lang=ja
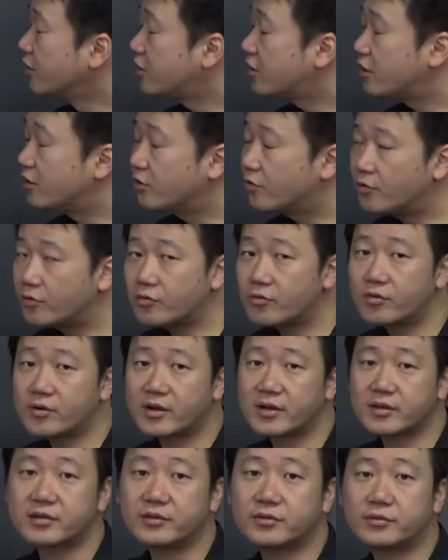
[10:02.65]
鎮護国
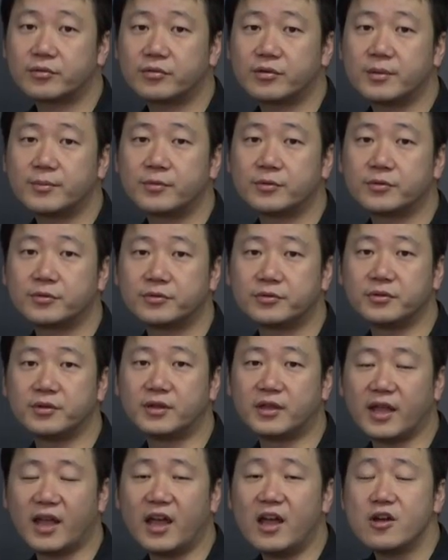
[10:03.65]
思想に基づ
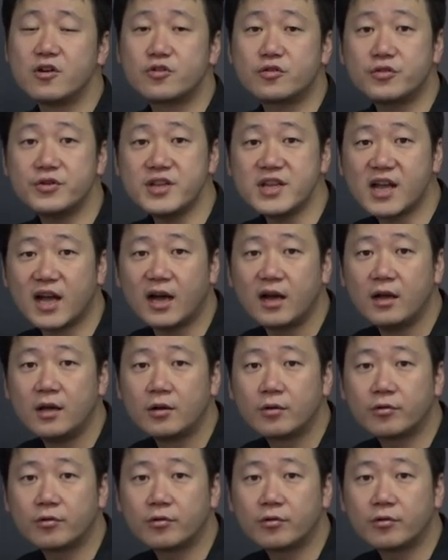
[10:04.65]
いて国が